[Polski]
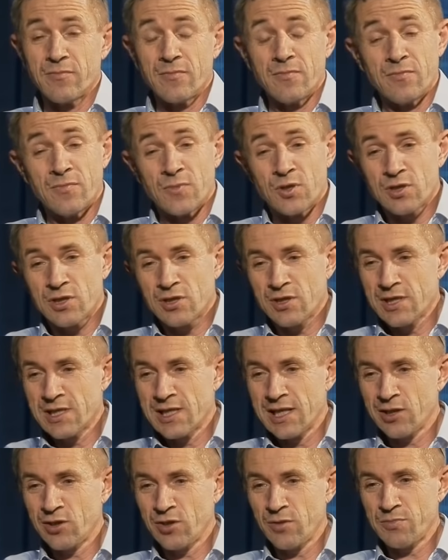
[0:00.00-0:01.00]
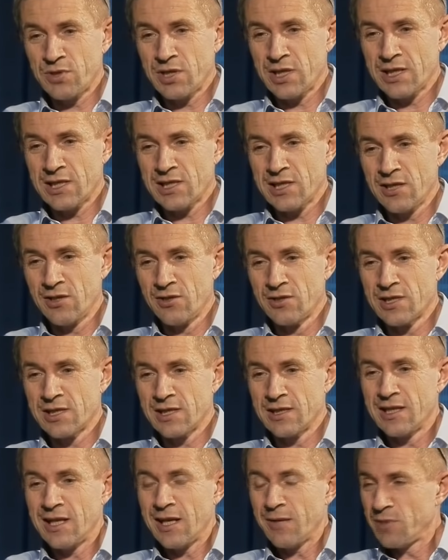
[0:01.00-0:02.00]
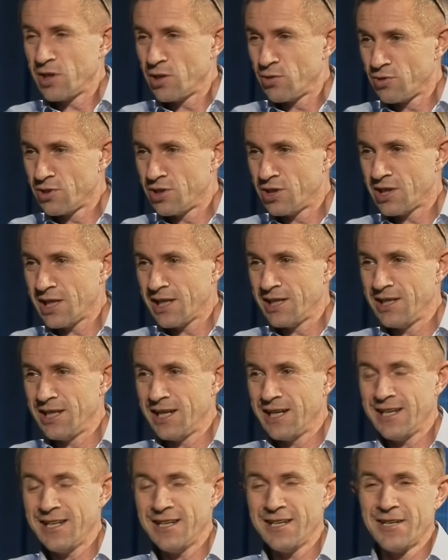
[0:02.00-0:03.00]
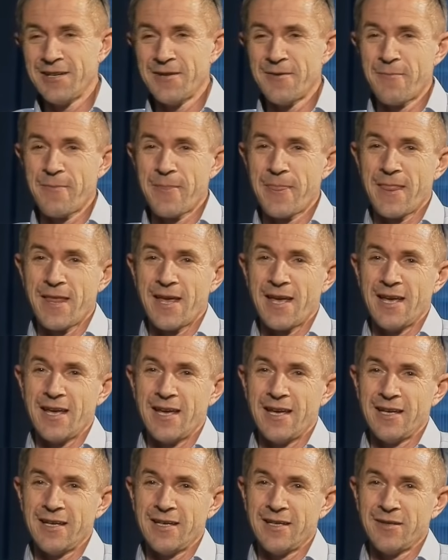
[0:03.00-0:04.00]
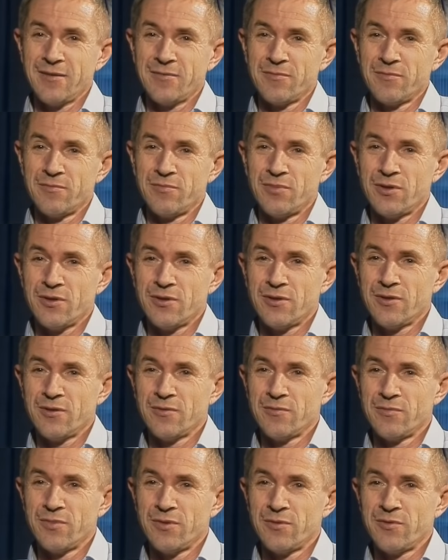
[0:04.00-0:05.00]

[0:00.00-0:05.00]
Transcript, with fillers: może to jest lekko przerażające, dla mnie już dzisiaj nie, e, bo, bo